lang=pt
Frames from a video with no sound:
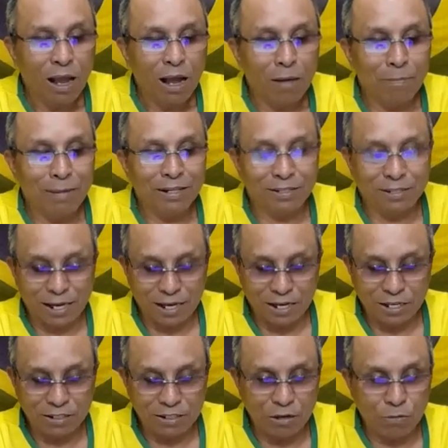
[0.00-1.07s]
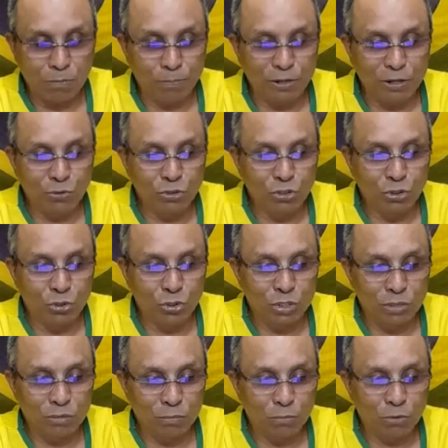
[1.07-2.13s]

A matéria, a gente está no pleno news.